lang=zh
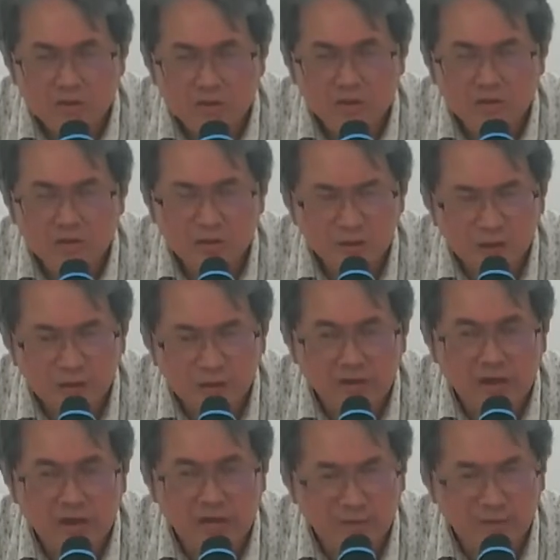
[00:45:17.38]
私底
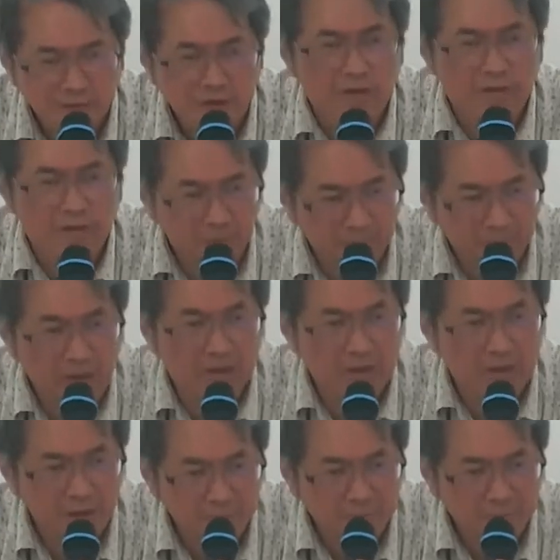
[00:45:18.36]
下，你是一个什么样的人？
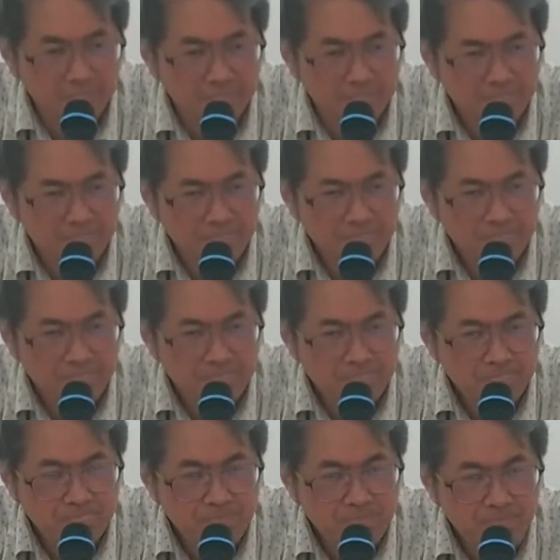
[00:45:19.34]

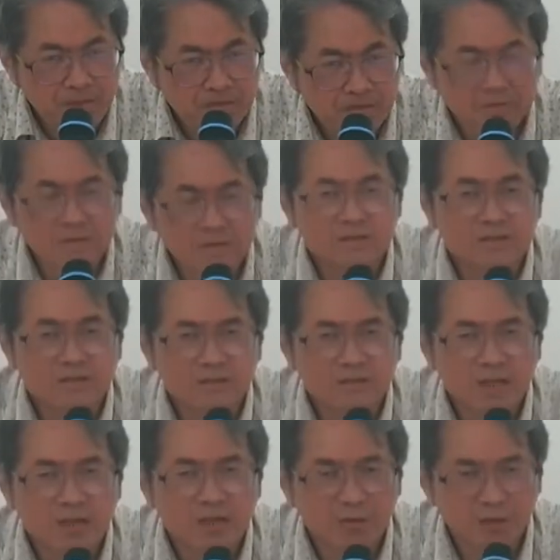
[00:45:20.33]
私底下
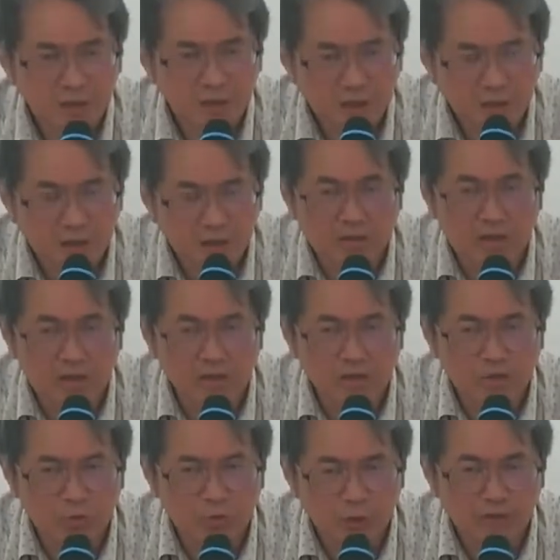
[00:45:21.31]
有可能是
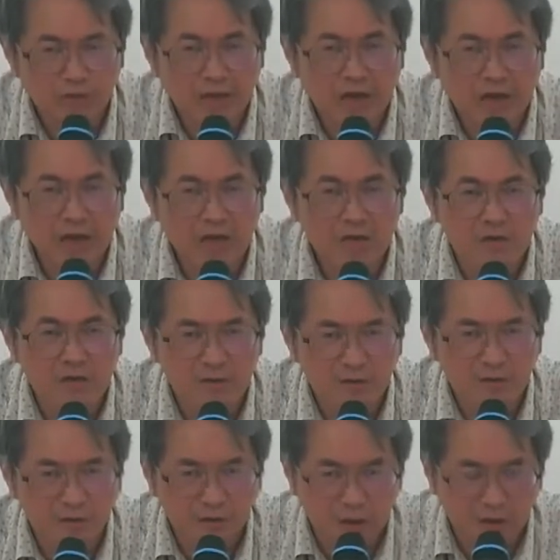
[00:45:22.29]
罪大恶极
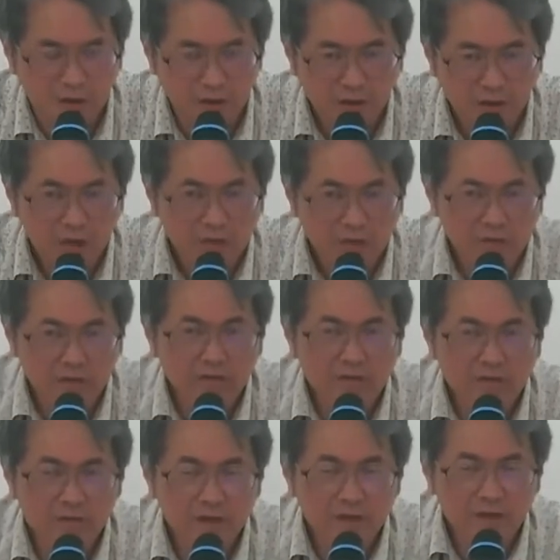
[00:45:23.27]
之人，私底
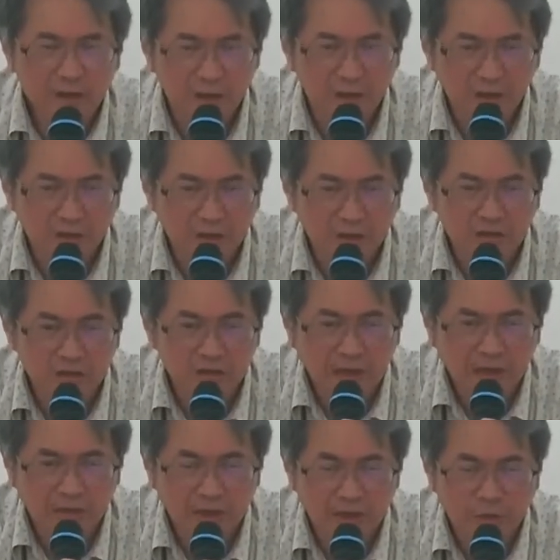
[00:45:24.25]
下可能是男
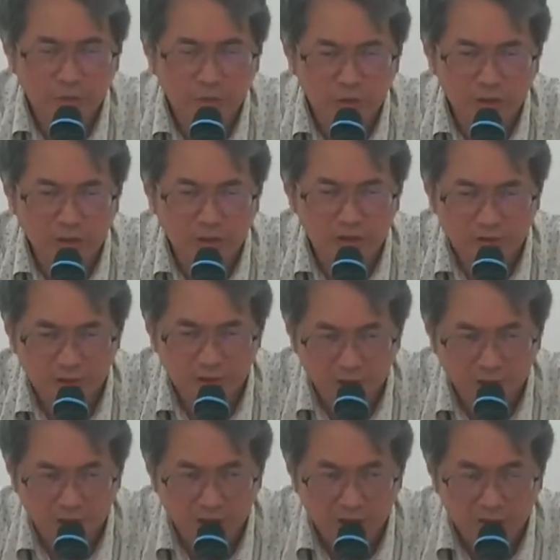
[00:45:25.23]
盗女娼之人，
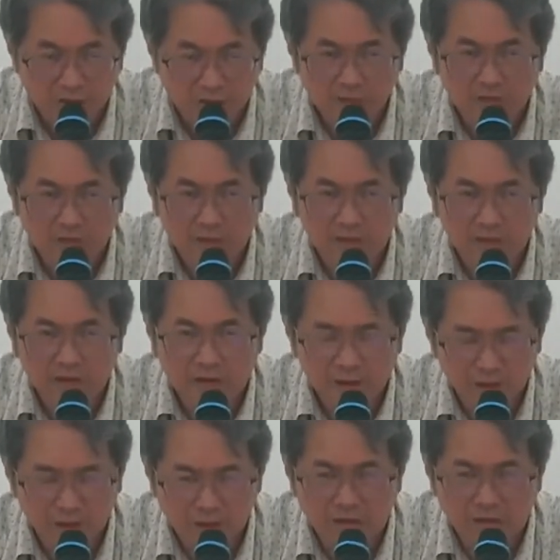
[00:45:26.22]
私底下
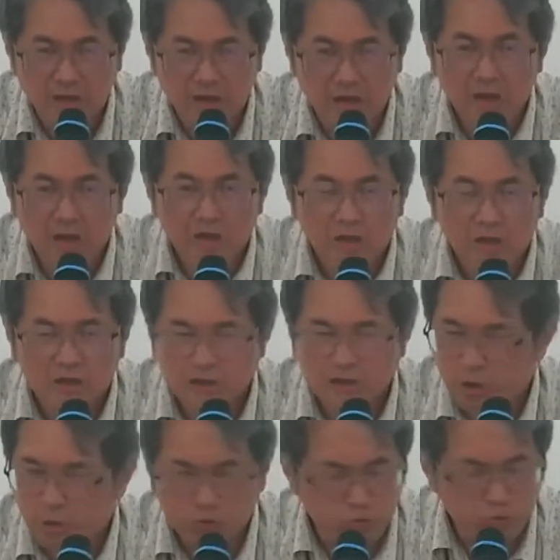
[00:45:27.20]
可能是有
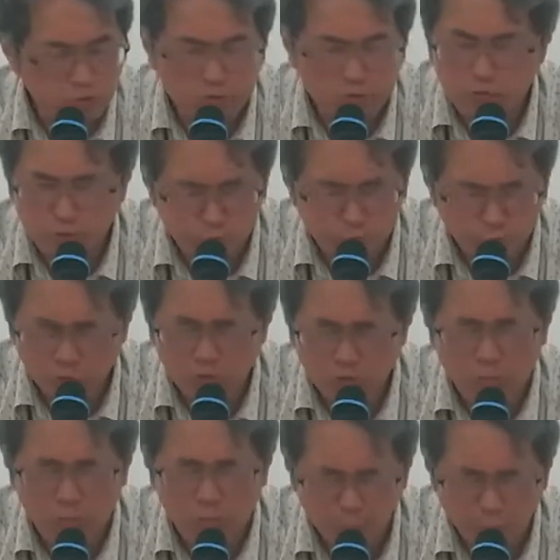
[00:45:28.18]
许许多多
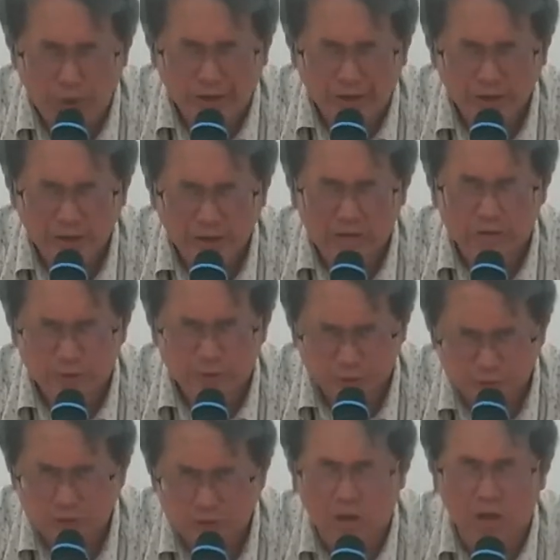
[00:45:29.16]
不为人知
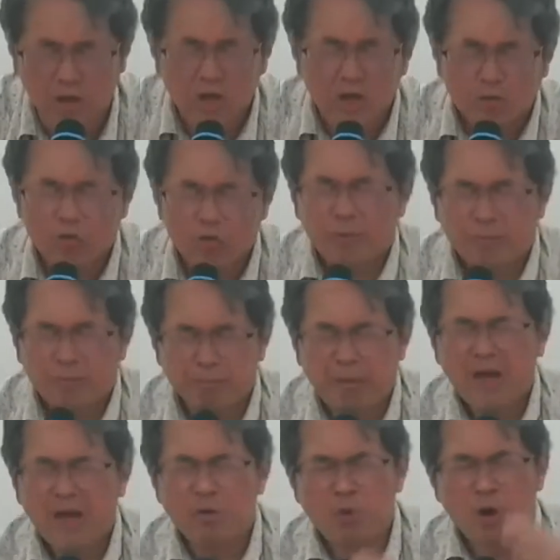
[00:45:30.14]
的，所以
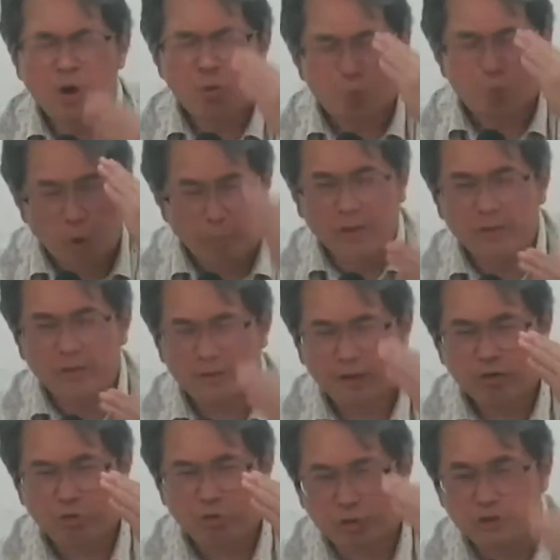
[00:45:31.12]
盼望我们这一
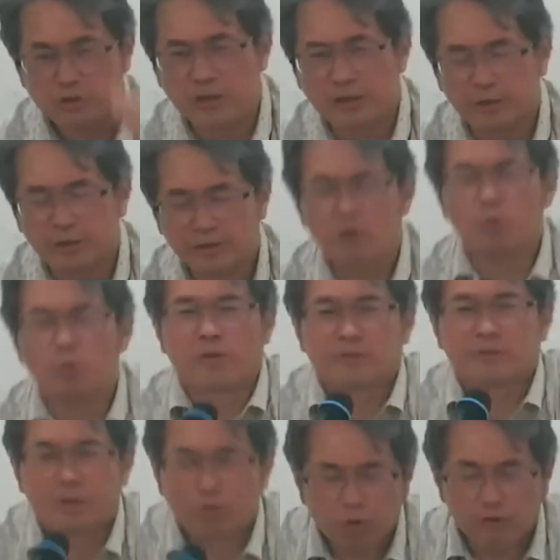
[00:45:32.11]
群人啊，像我自己
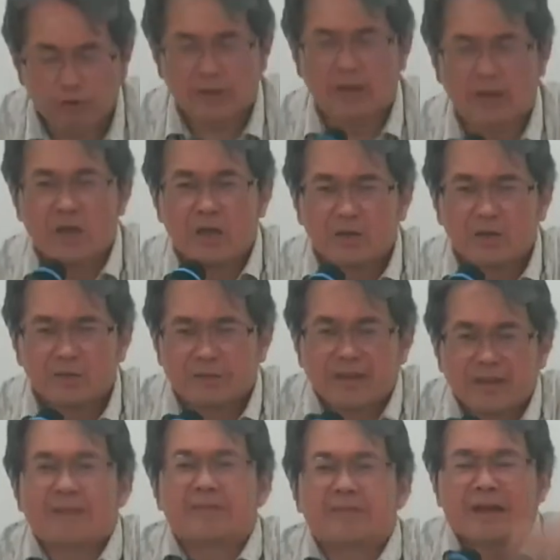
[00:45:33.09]
坐在是
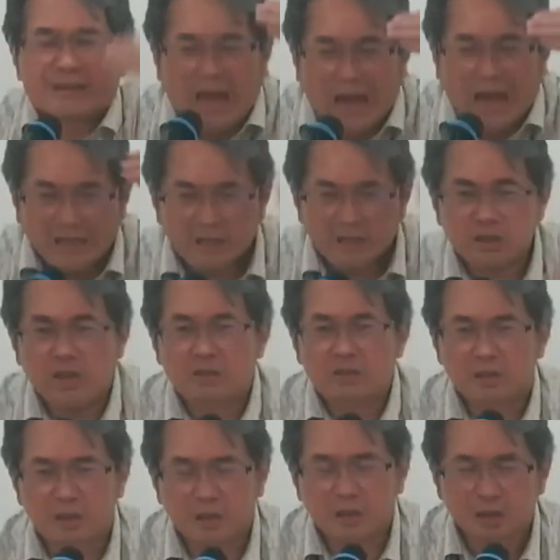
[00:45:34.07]
站在台上的
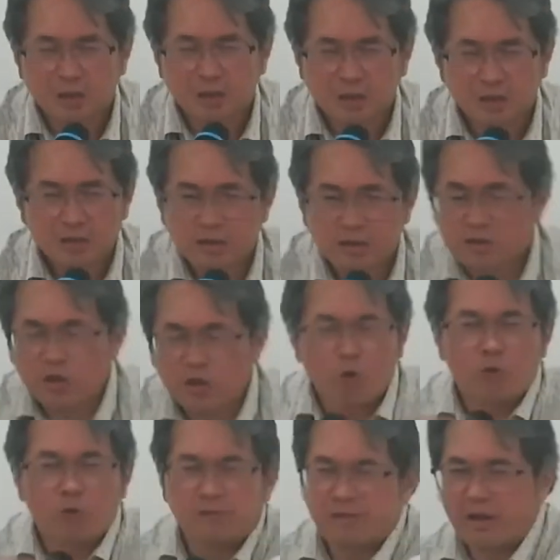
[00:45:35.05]
人，洞
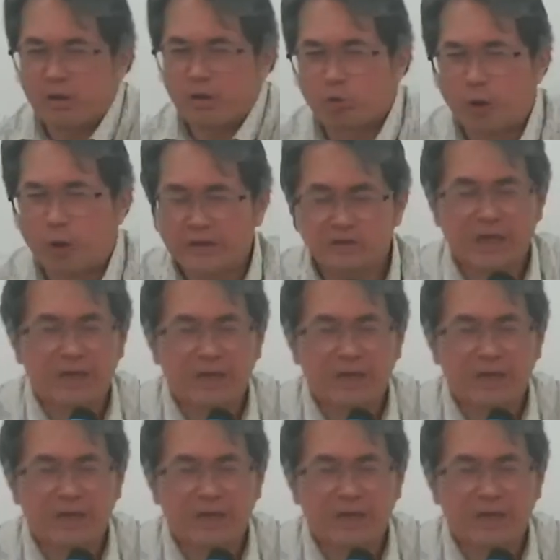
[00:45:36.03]
见观瞻，